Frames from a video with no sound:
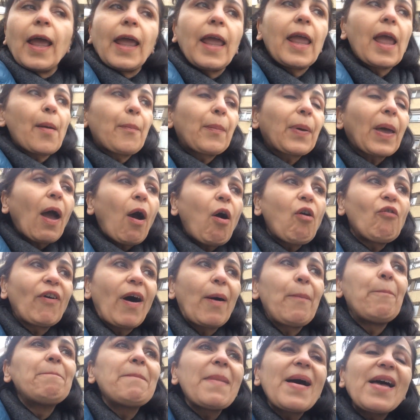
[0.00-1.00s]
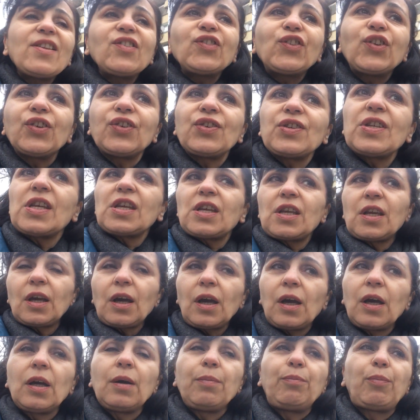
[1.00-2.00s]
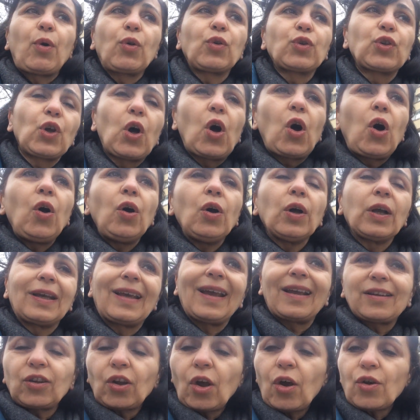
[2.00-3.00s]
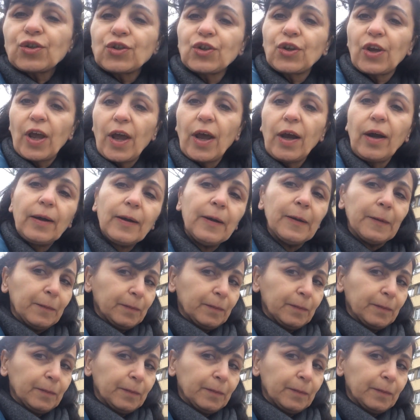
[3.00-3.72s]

Et après on va maintenir pendant 14 heures